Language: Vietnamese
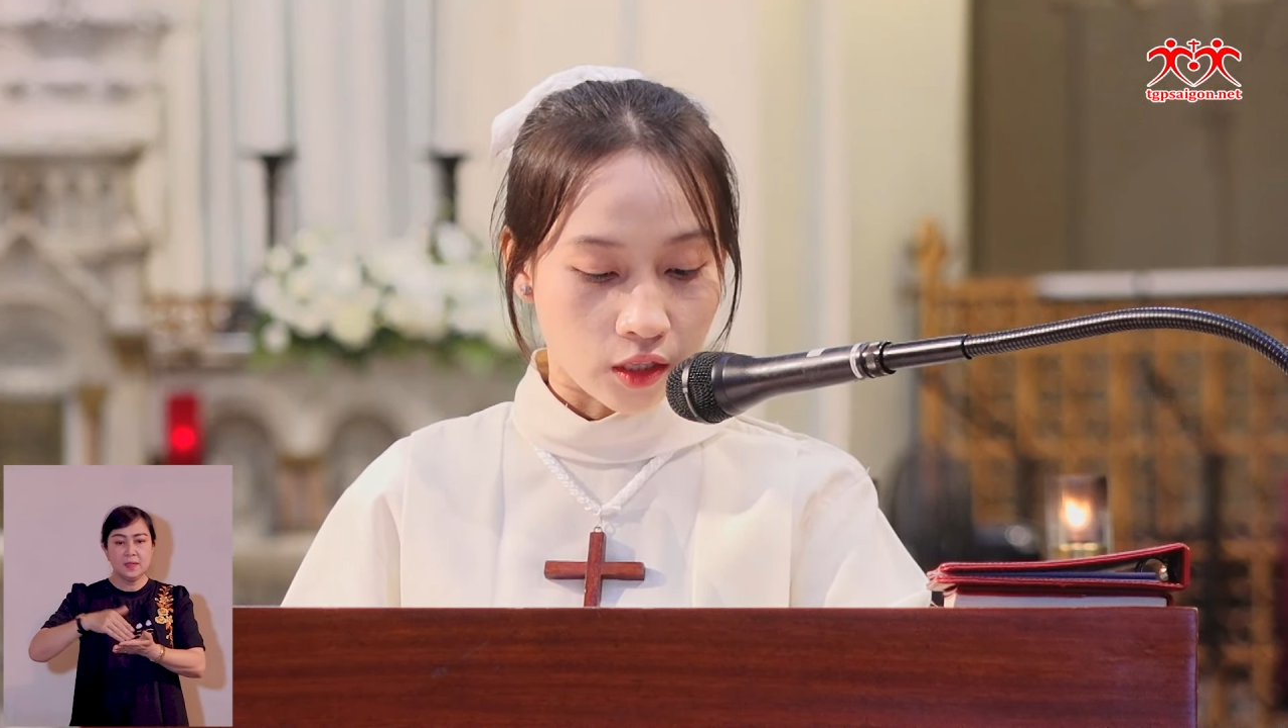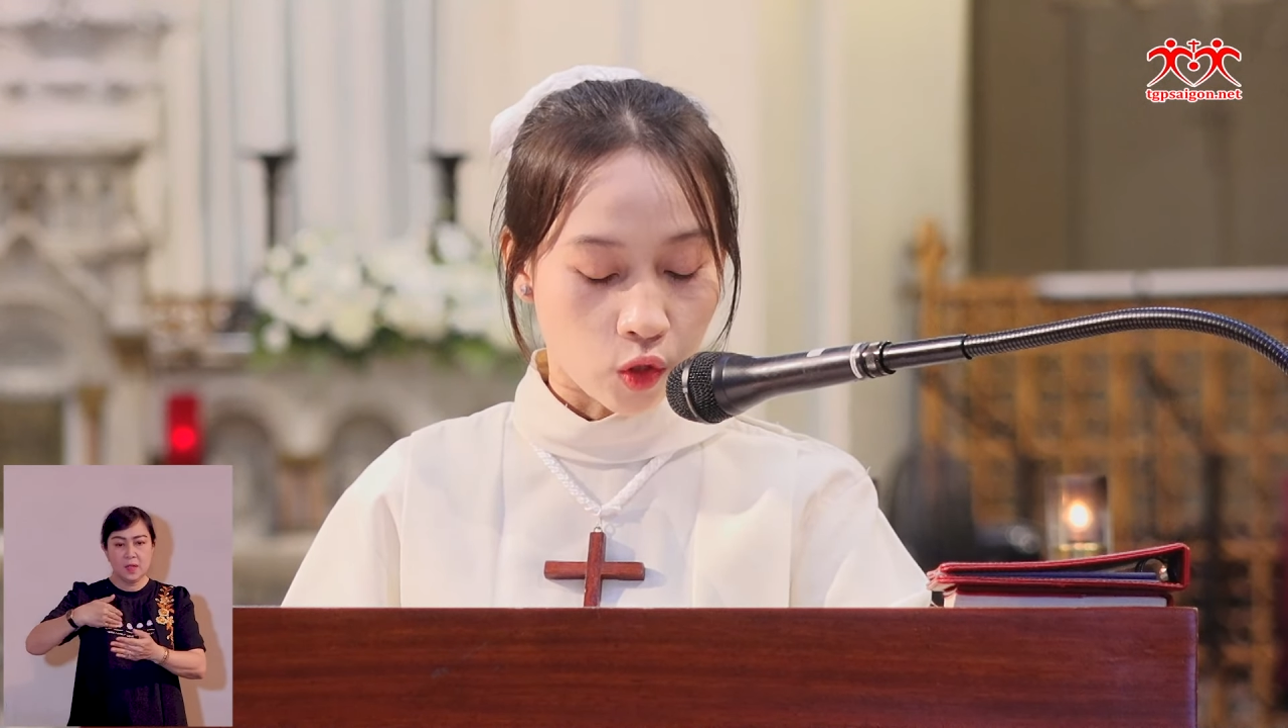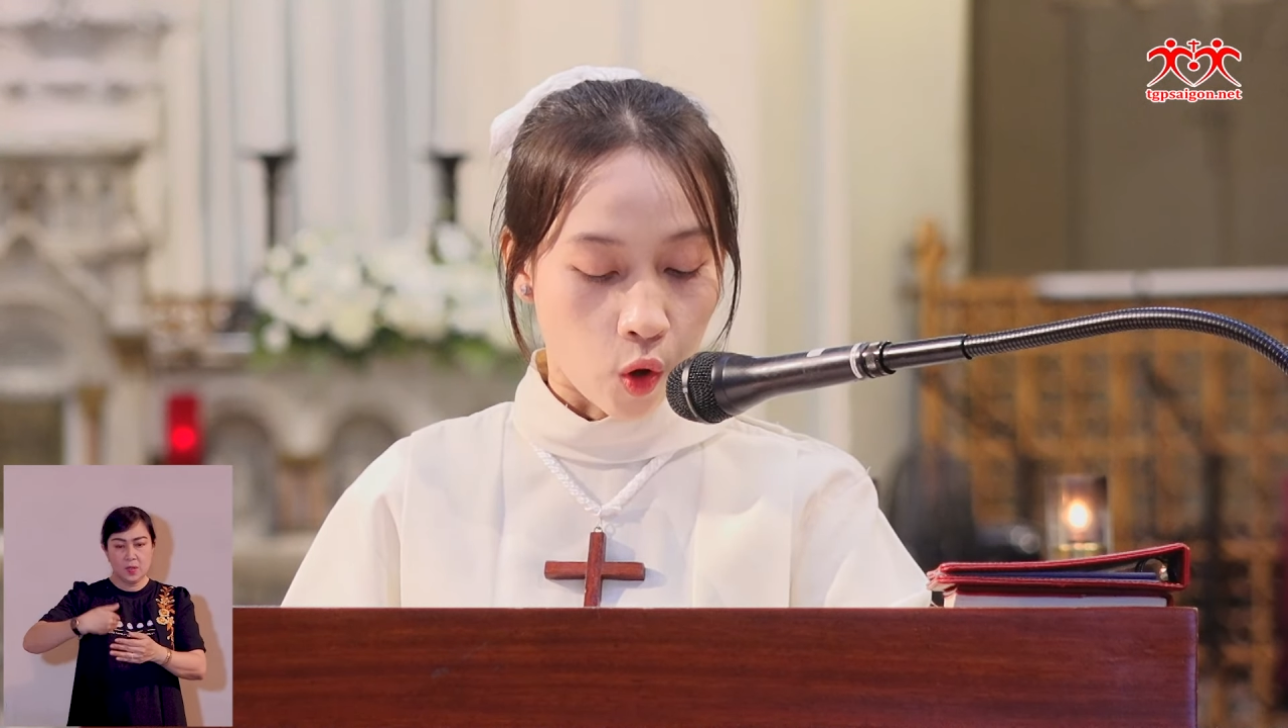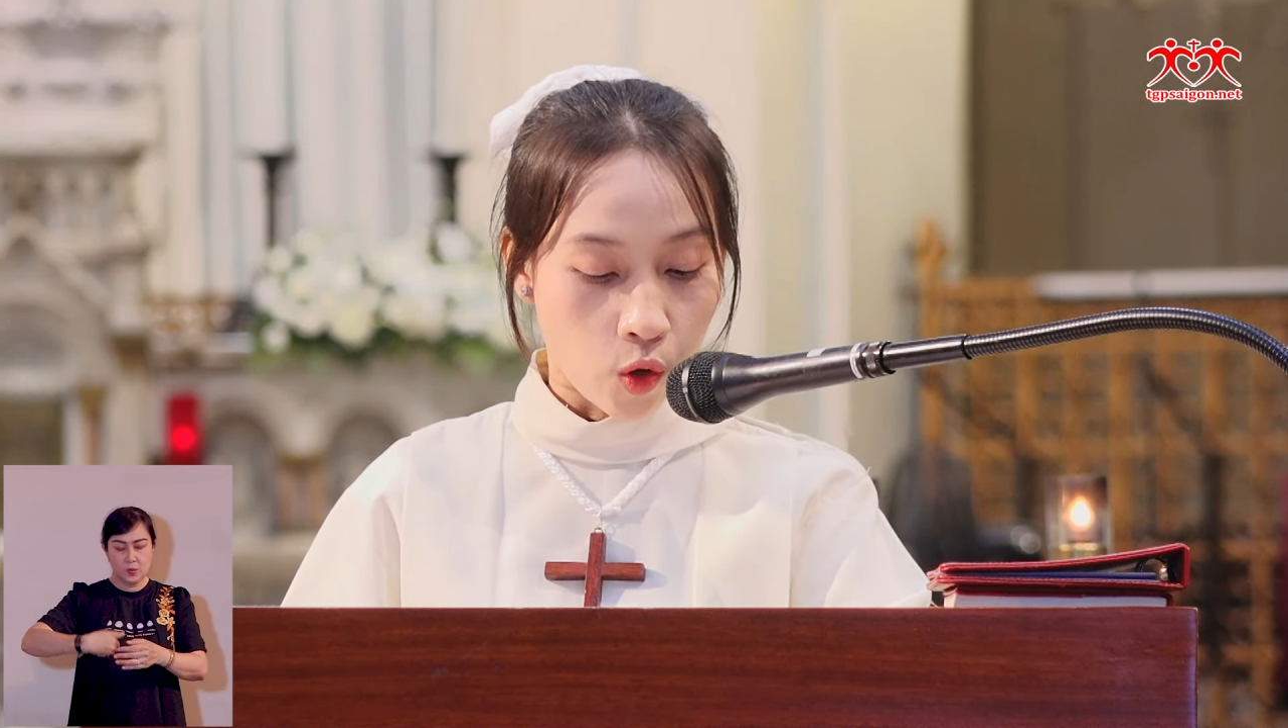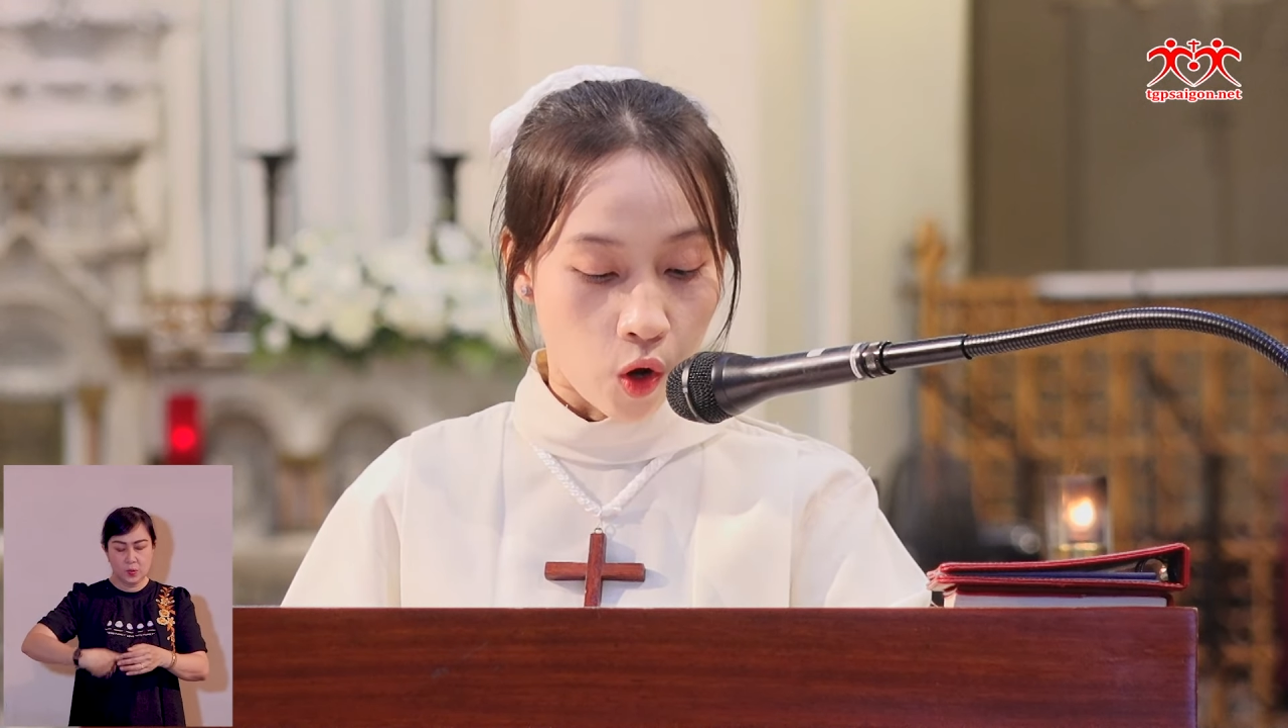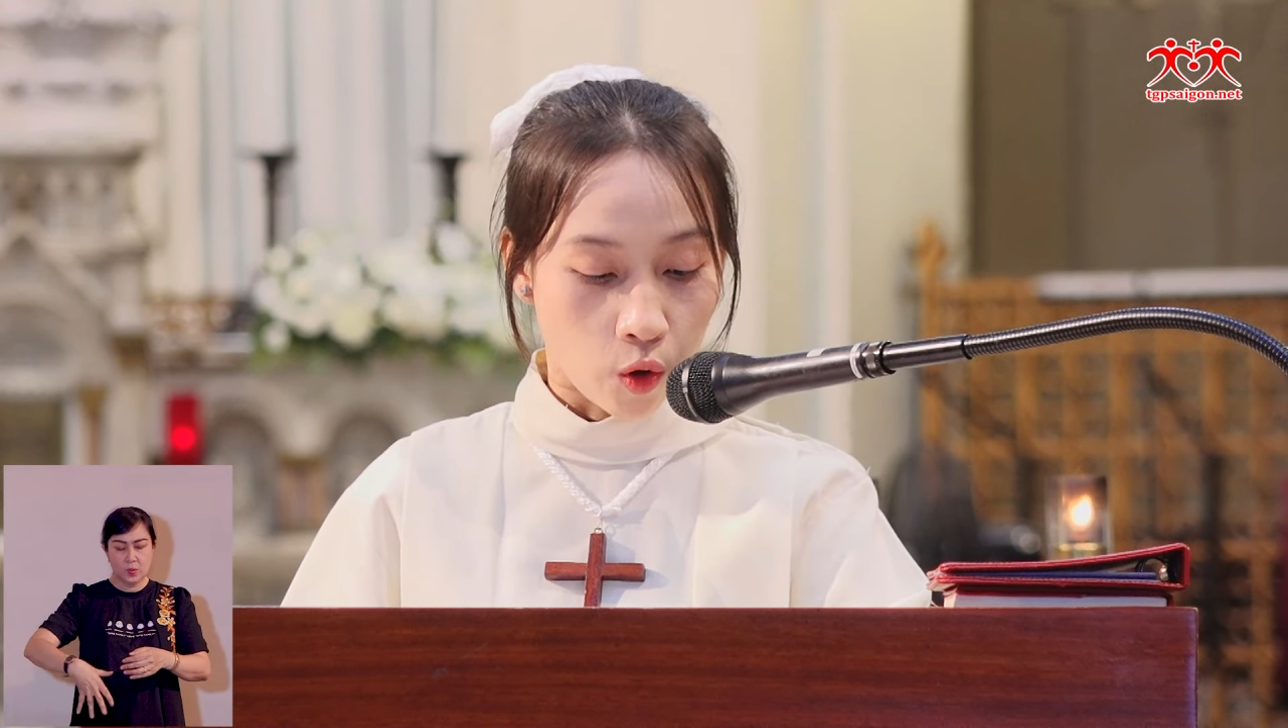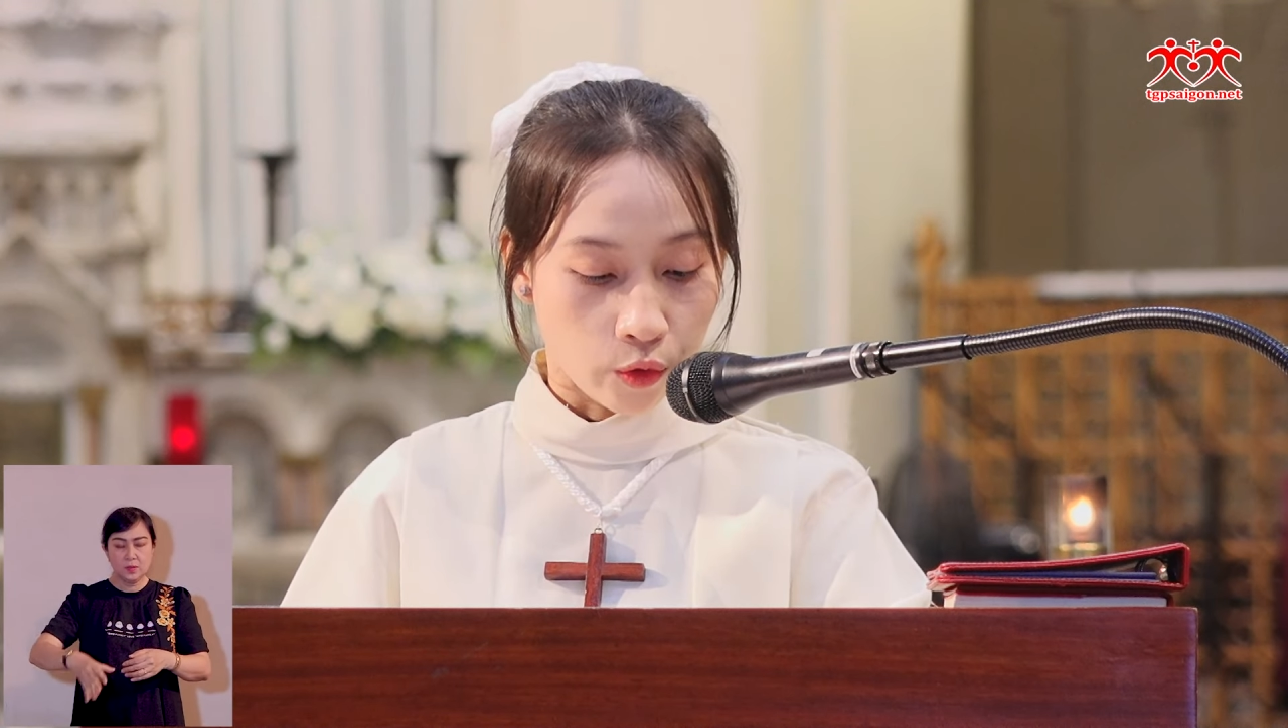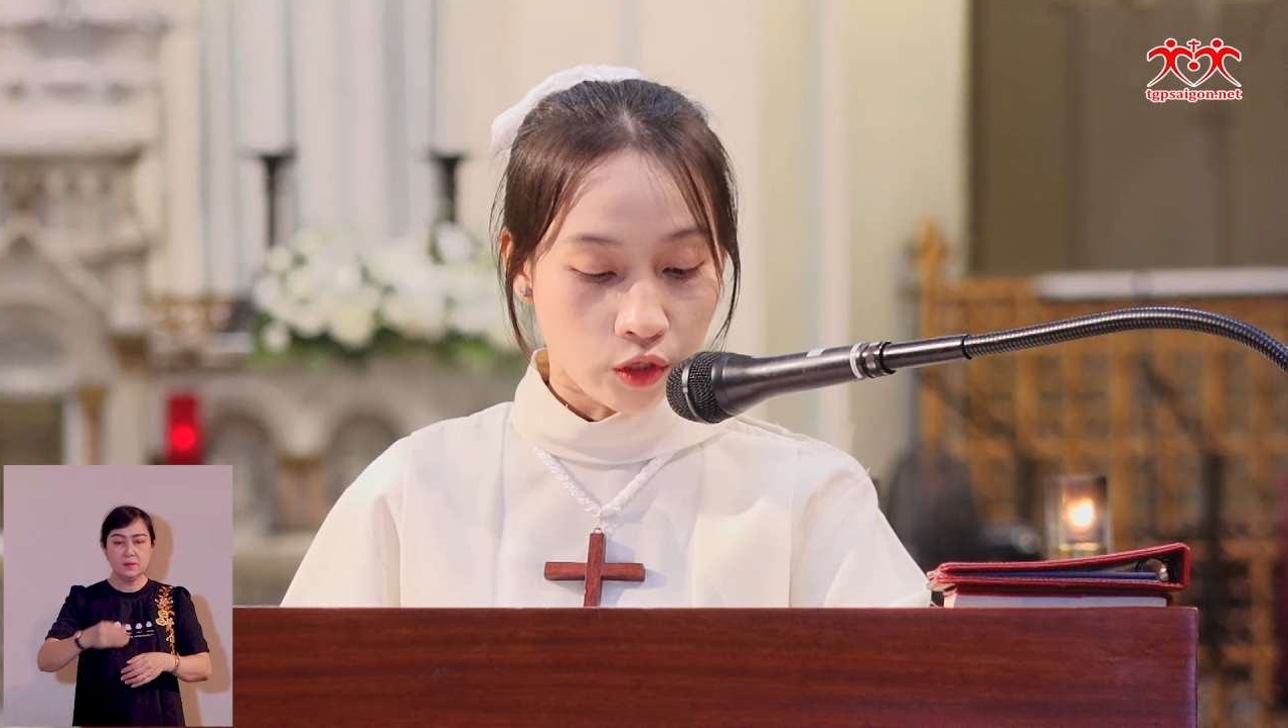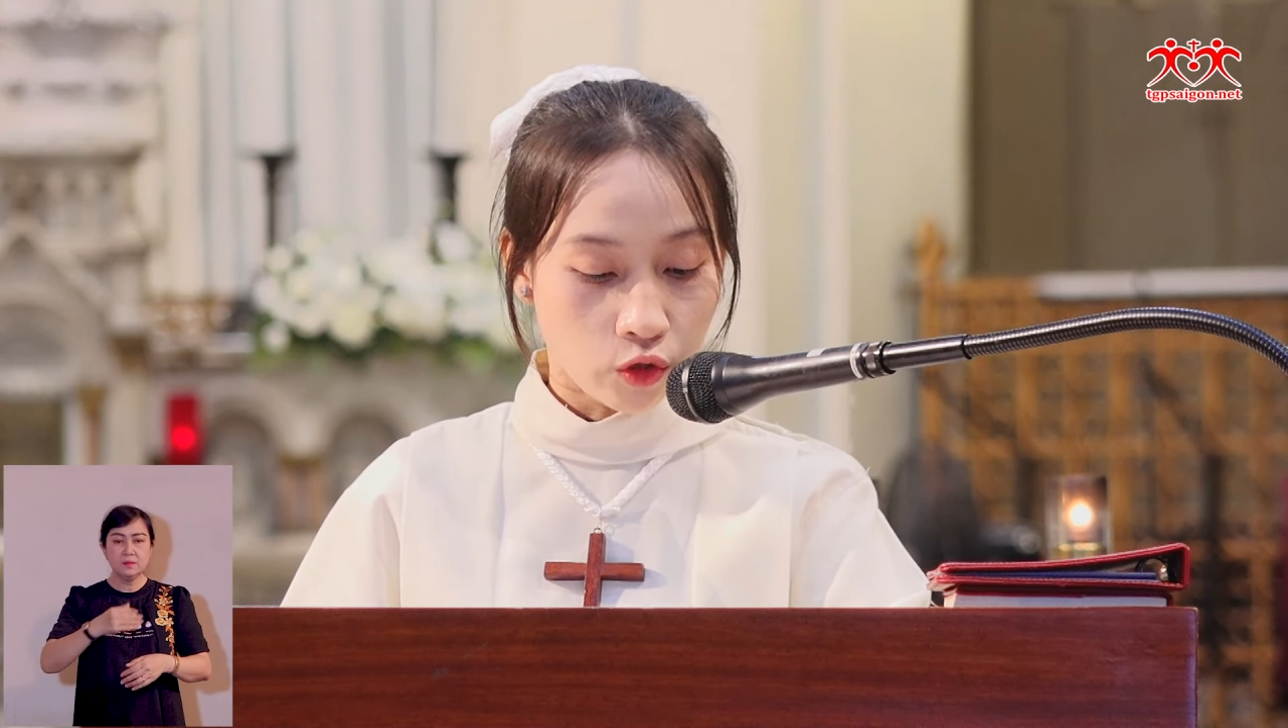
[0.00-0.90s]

tội lỗi